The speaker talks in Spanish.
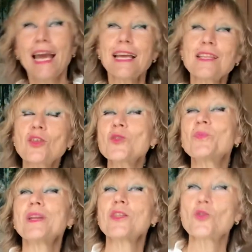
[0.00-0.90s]
Esto es
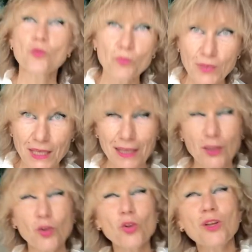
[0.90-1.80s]
presumir.
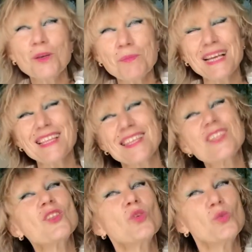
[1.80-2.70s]
Todo lo demás es
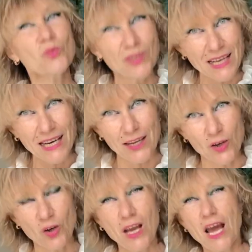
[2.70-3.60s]

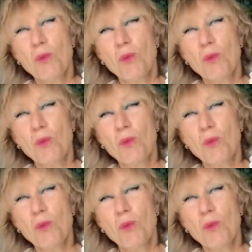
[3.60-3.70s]
secundario.